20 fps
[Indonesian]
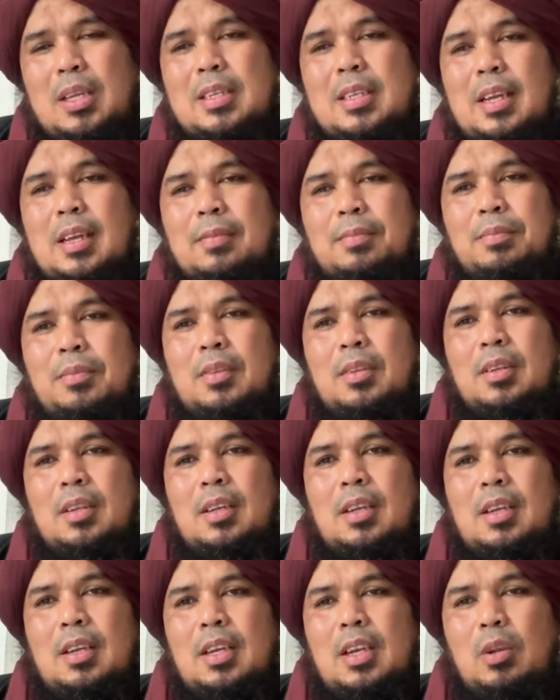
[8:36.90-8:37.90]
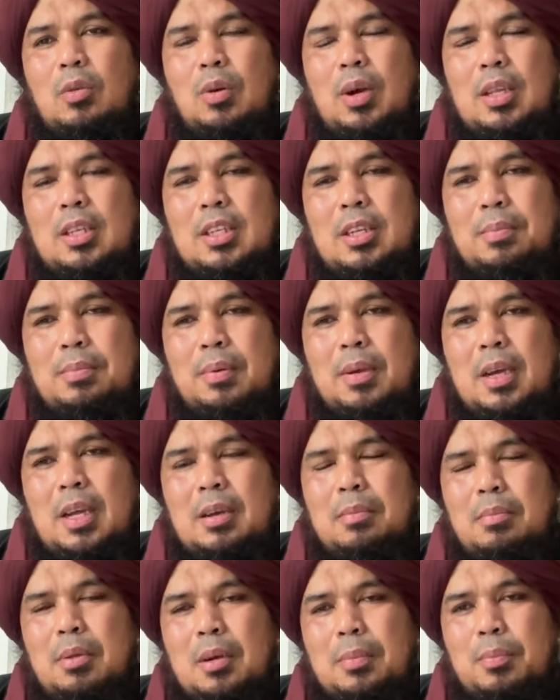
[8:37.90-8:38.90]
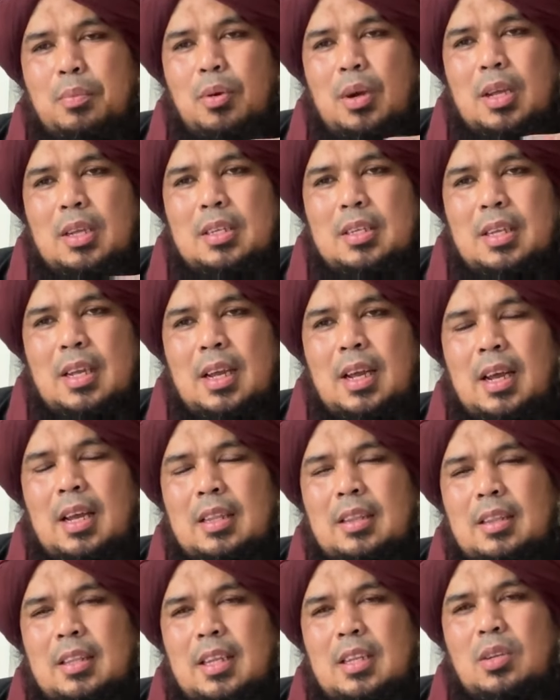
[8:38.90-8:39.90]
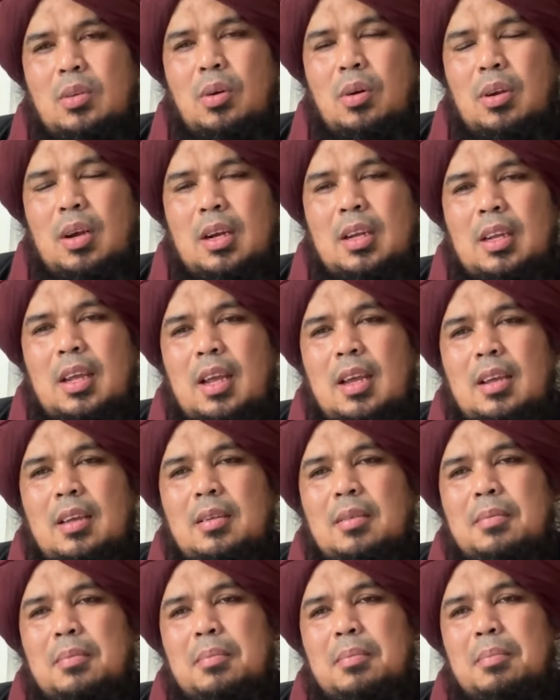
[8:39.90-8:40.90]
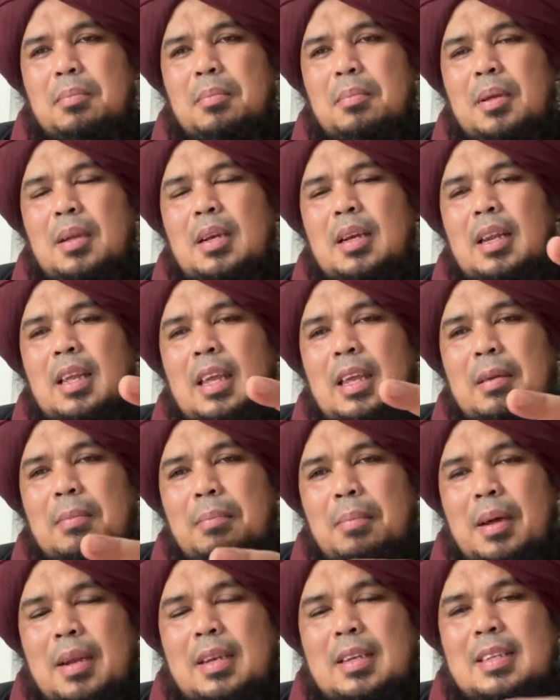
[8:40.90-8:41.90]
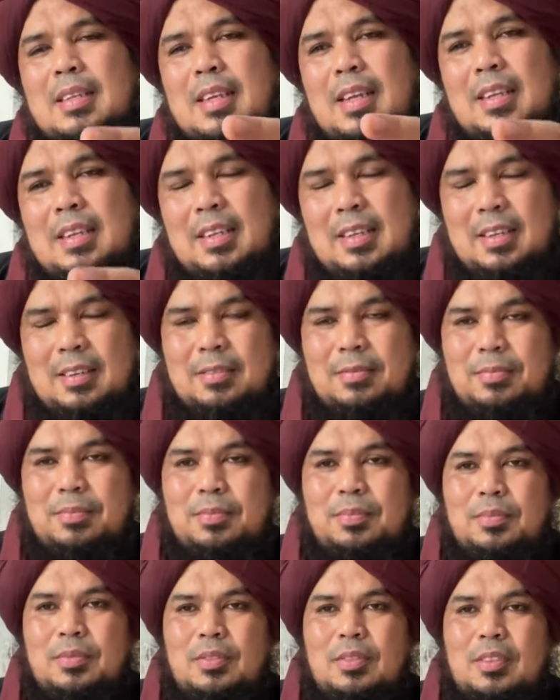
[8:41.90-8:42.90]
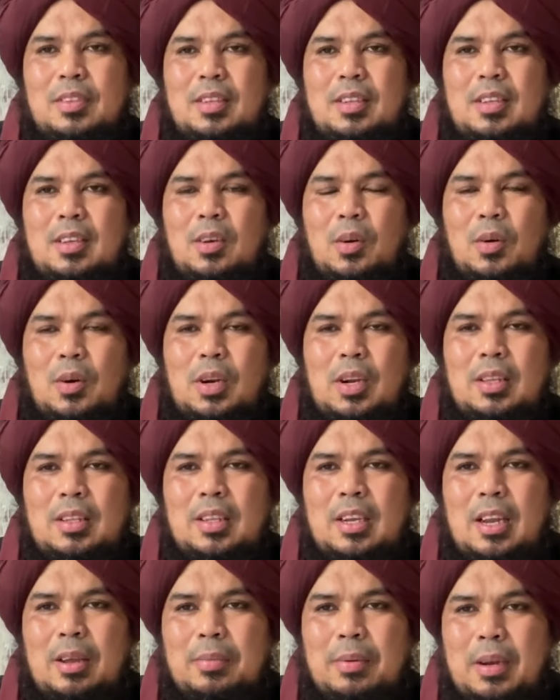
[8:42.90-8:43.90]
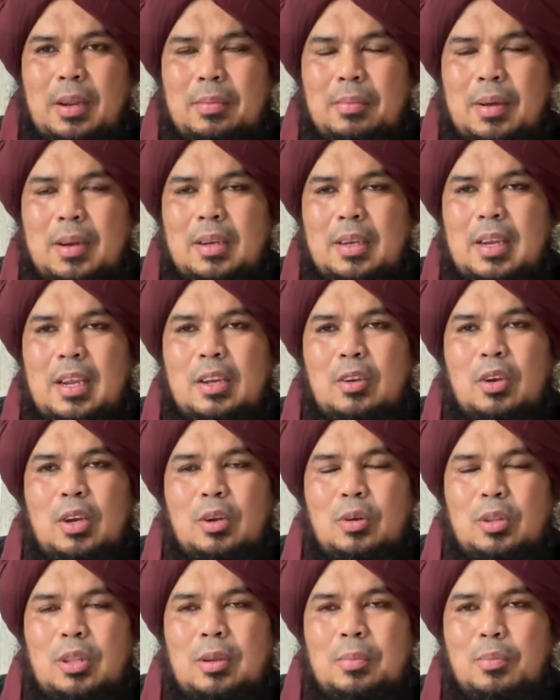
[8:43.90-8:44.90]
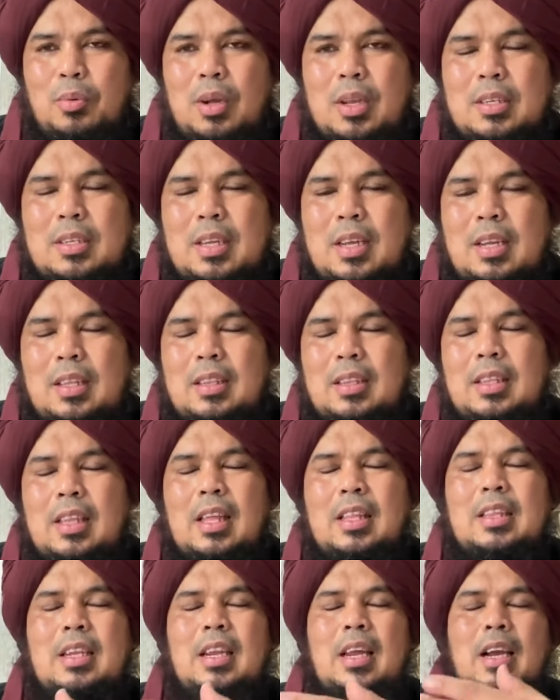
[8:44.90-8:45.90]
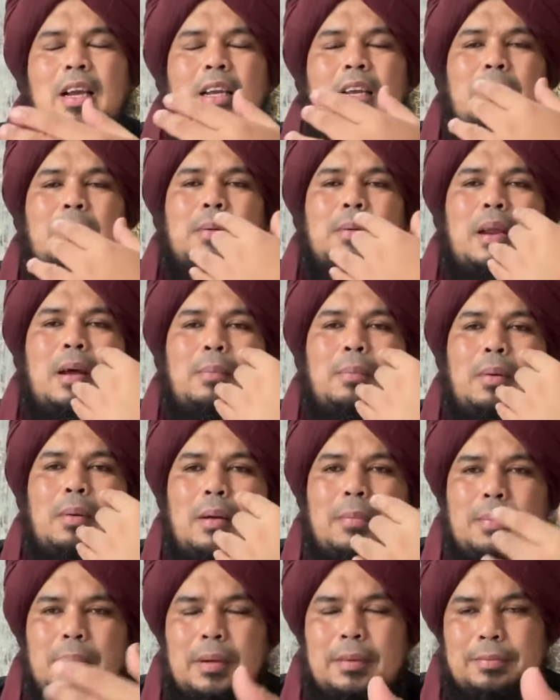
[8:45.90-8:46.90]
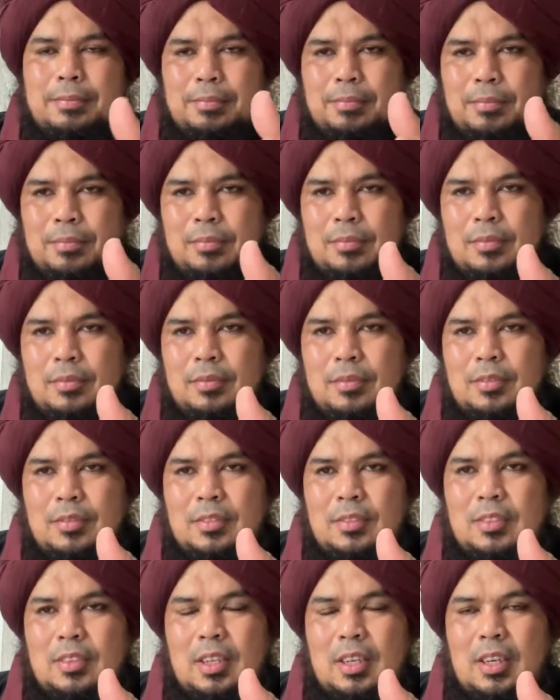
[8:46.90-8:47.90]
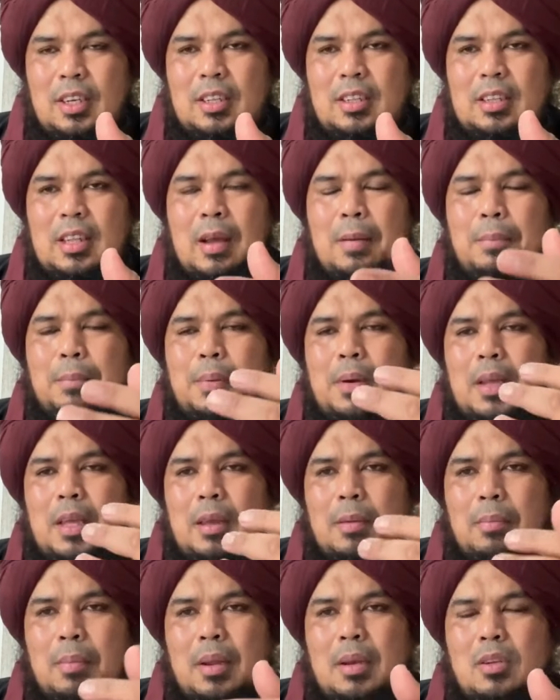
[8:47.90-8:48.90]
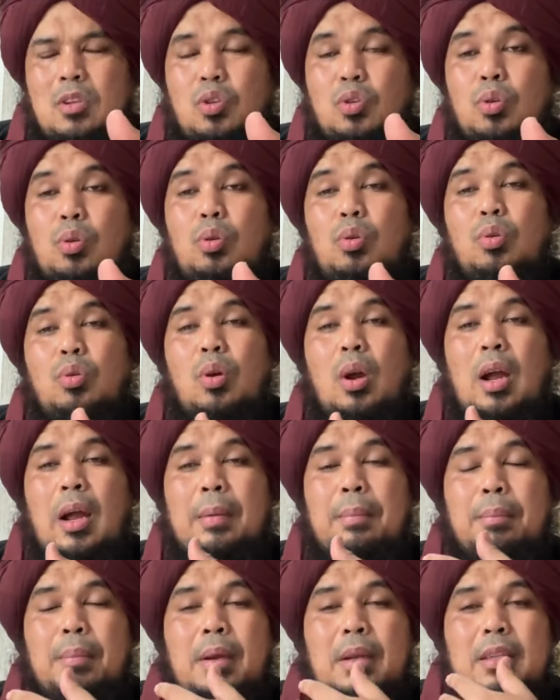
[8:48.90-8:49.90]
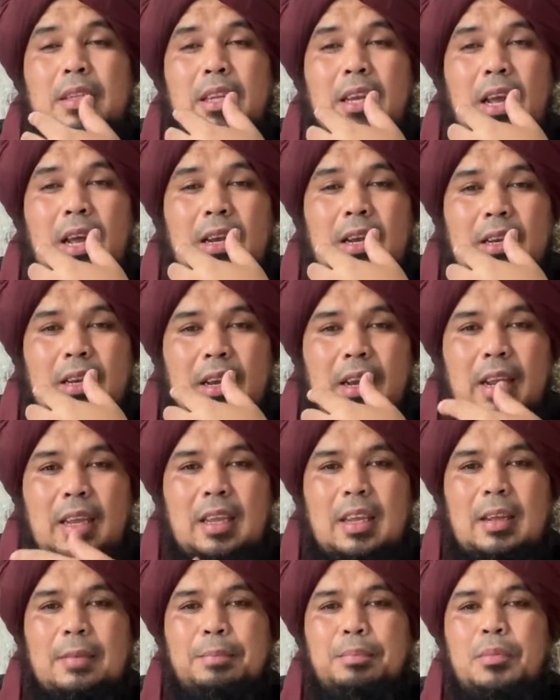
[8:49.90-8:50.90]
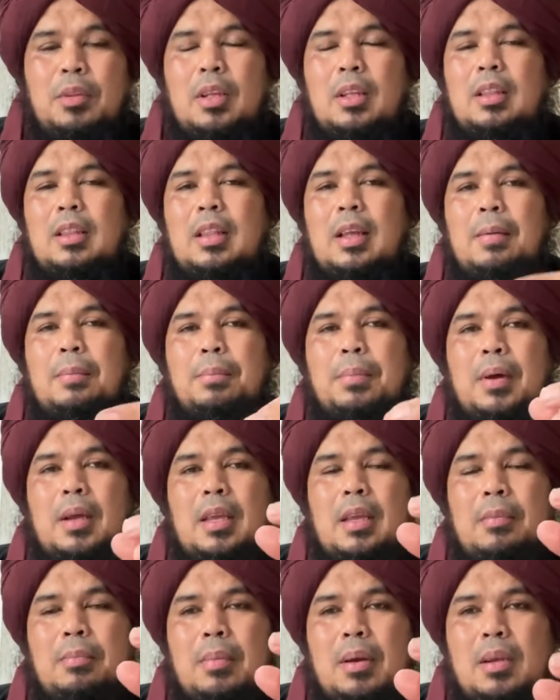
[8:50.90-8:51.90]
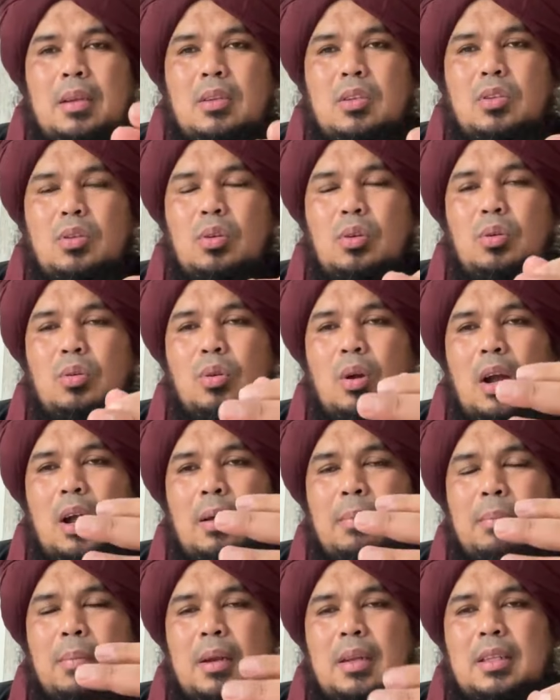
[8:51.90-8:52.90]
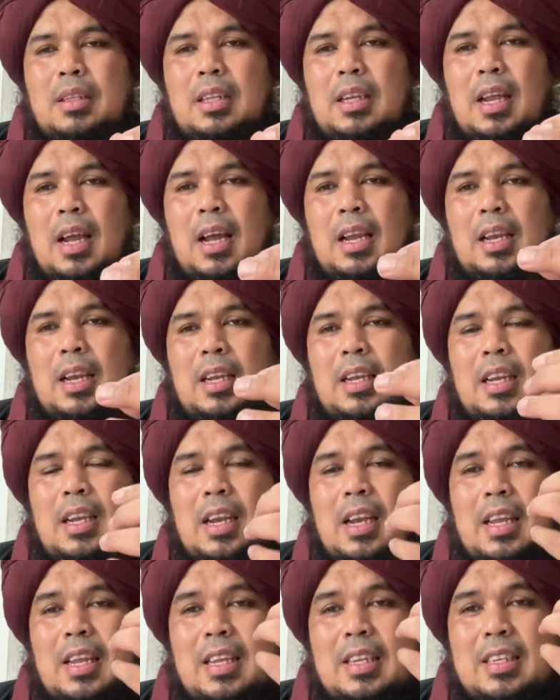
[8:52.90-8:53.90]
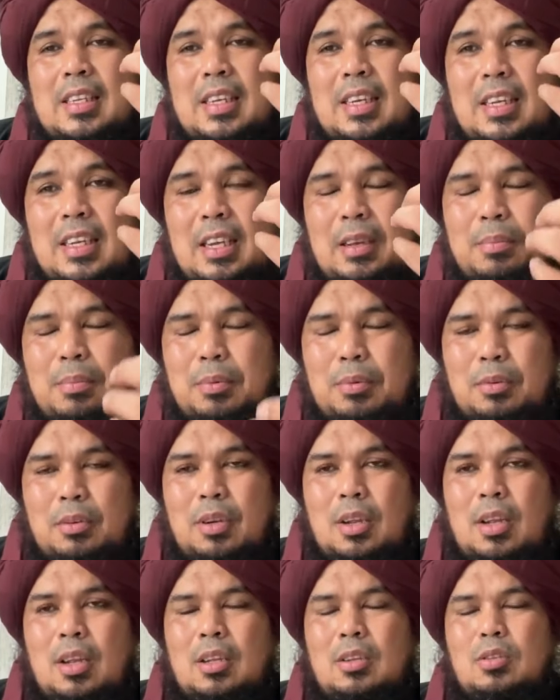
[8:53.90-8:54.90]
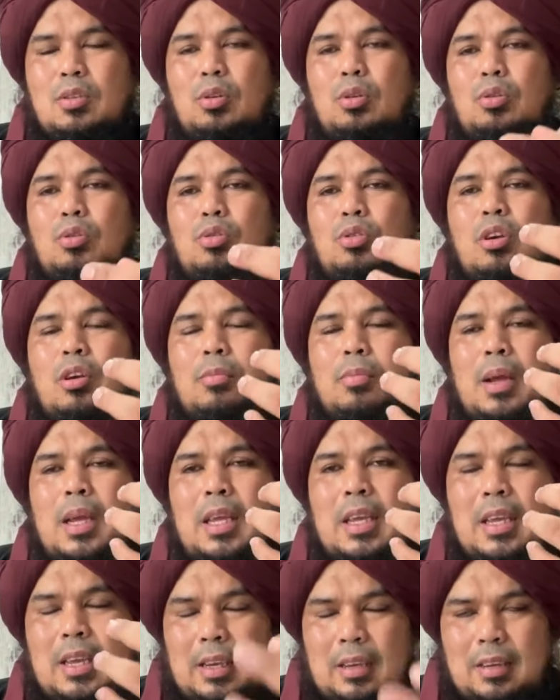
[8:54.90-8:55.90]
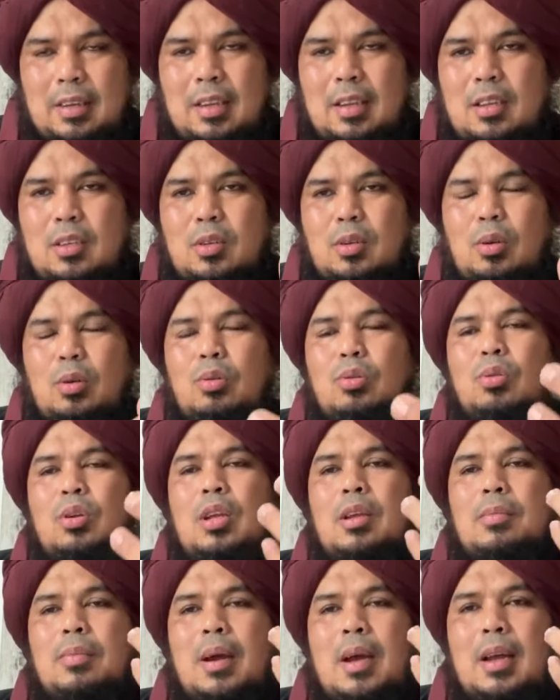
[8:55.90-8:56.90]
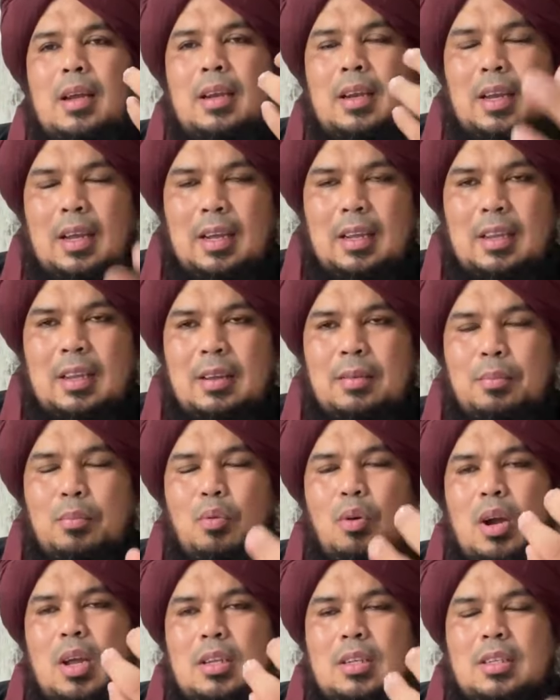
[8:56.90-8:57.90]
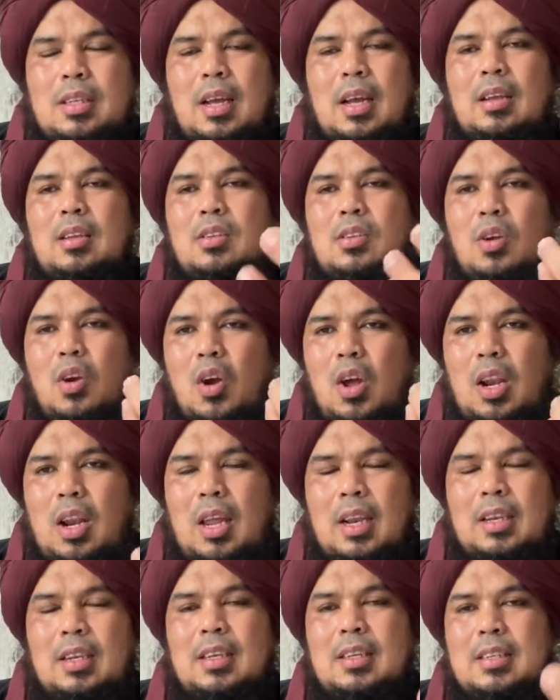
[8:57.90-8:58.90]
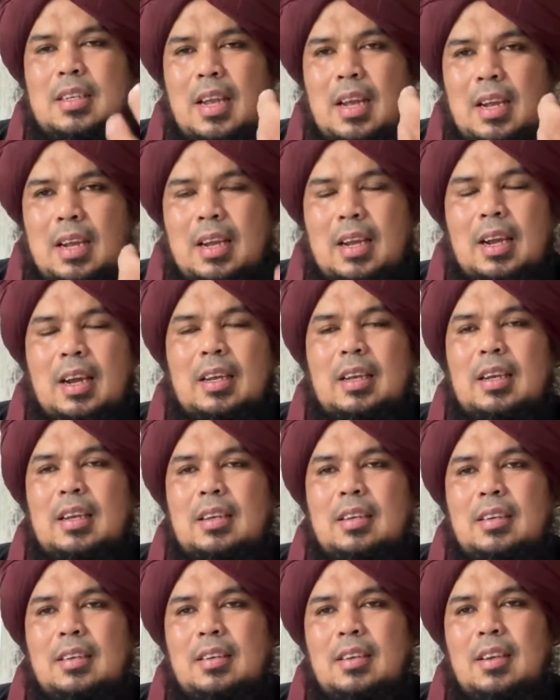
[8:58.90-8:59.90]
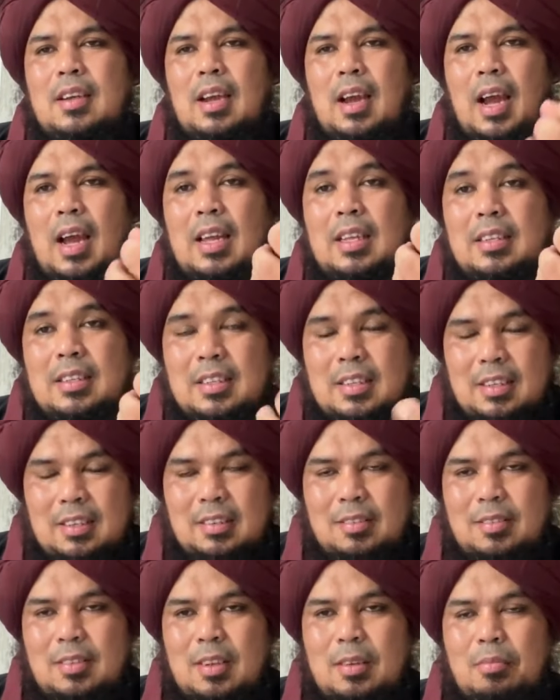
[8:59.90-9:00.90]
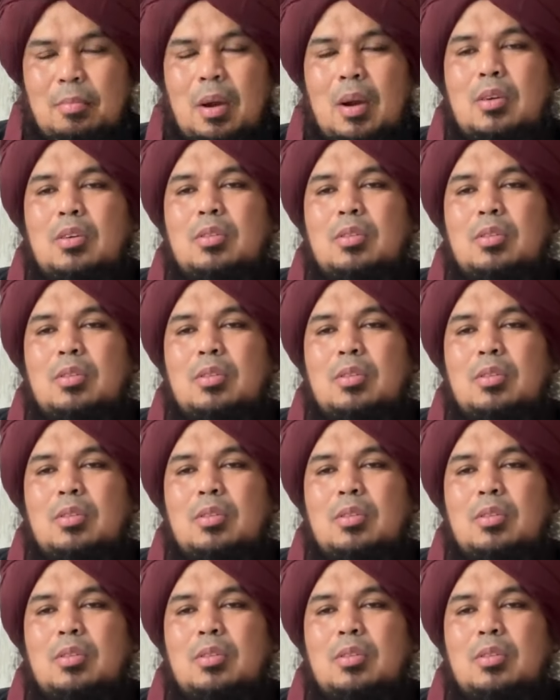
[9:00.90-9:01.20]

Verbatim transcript: bagaimana hancurnya wajahnya kata Bang Putra hampir mati itu dikeroyok belasan orang Nah, tapi berita yang beredar awalnya eh, yang yang mengeroyok itu justru Putra Siregar dengan Rico Val mengeroyok oh, Alam Syah ini. Saya nggak tahu Alam Syah ini siapa. Ya, saya nggak kenal juga, nggak nggak pernah mengetahui latar belakang beliau. Beliau anak siapa, uh,